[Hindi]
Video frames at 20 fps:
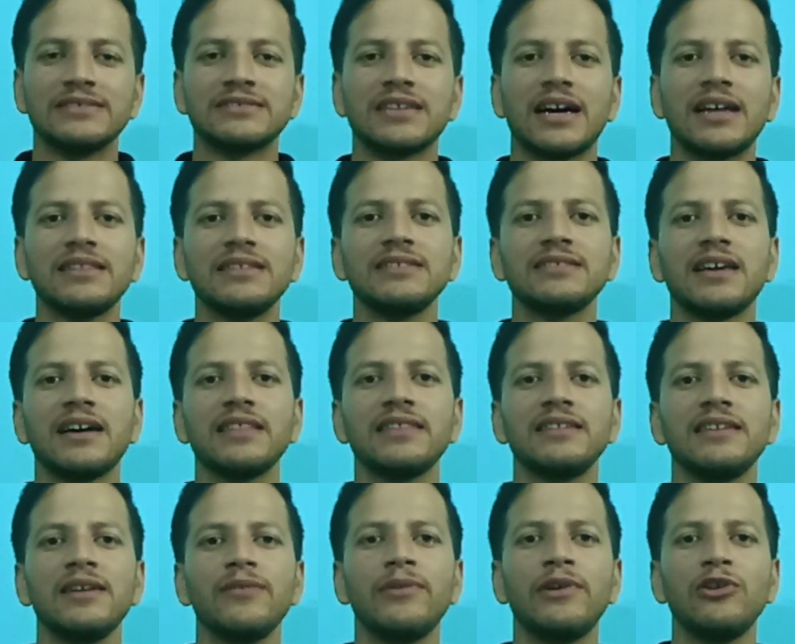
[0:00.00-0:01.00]
साथ ही साथ
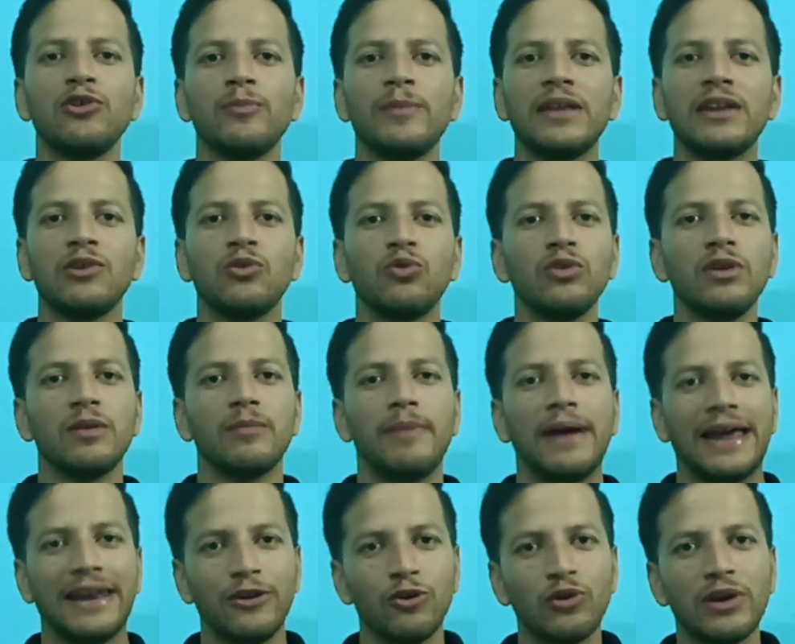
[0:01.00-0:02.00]
ये वीडियो मेरी उन
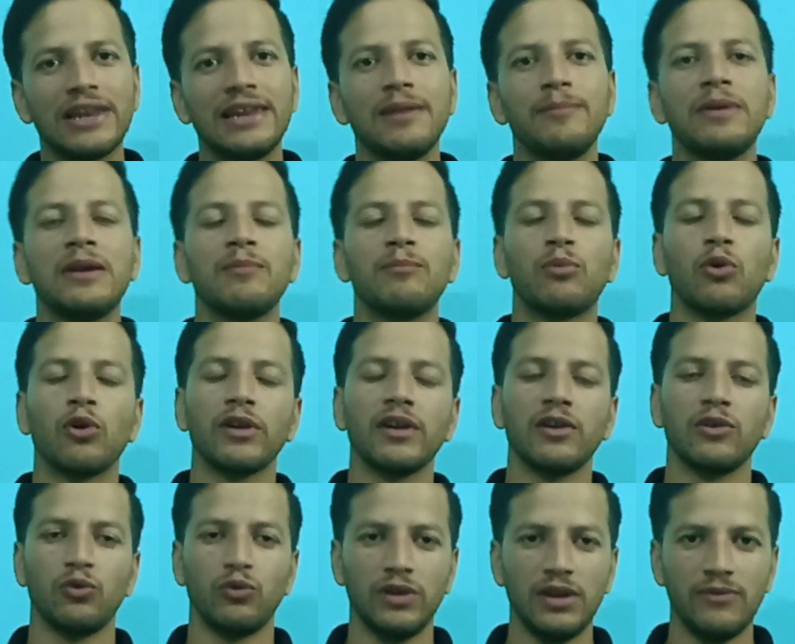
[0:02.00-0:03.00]
बहनों के लिए भी
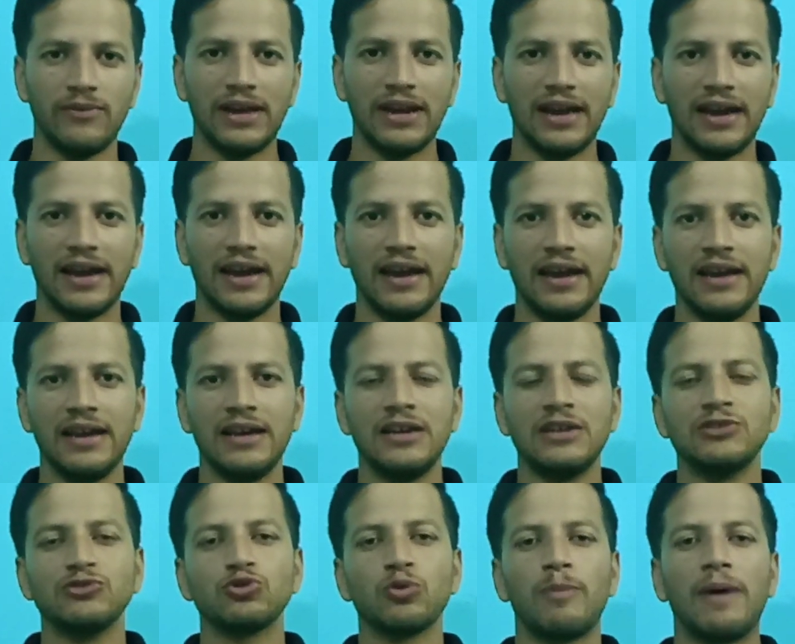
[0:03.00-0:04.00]
इम्पॉर्टेंट होने वाला है
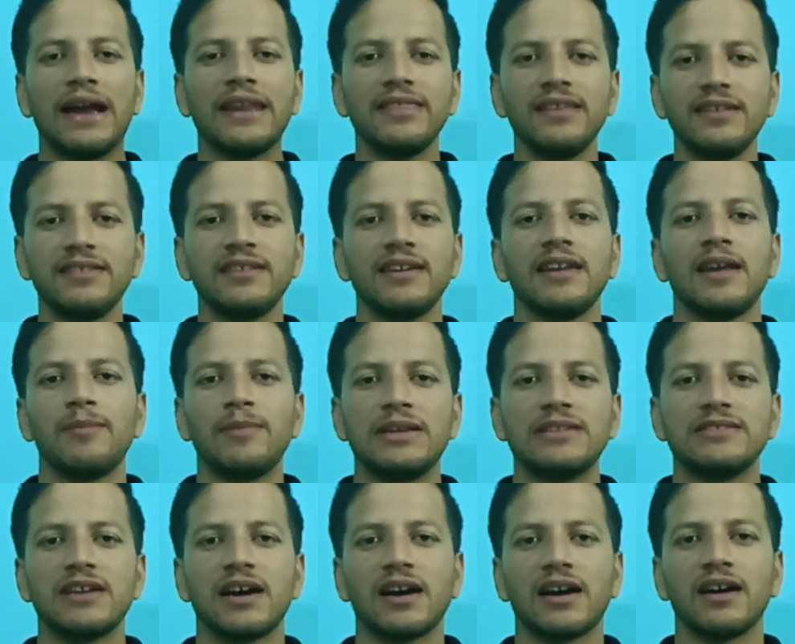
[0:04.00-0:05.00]
जो भारतीय सेना में
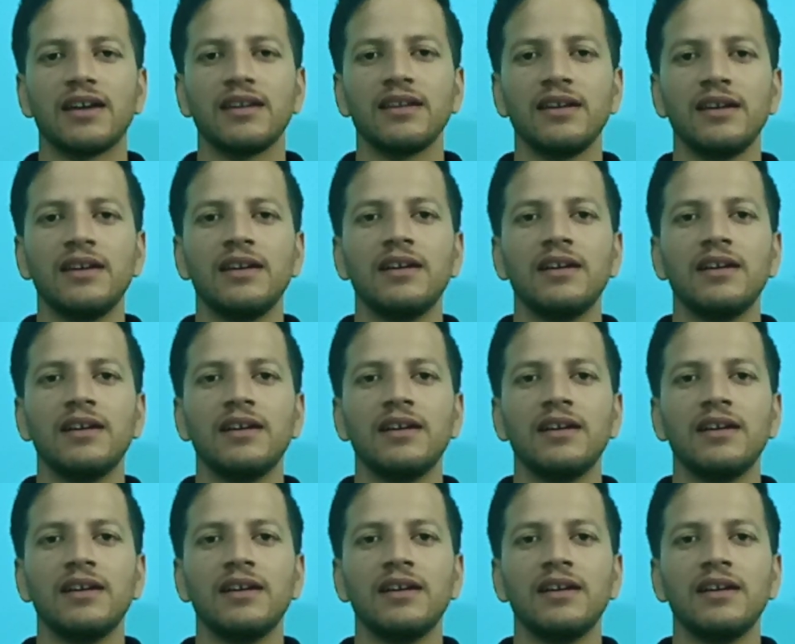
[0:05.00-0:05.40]
जाकर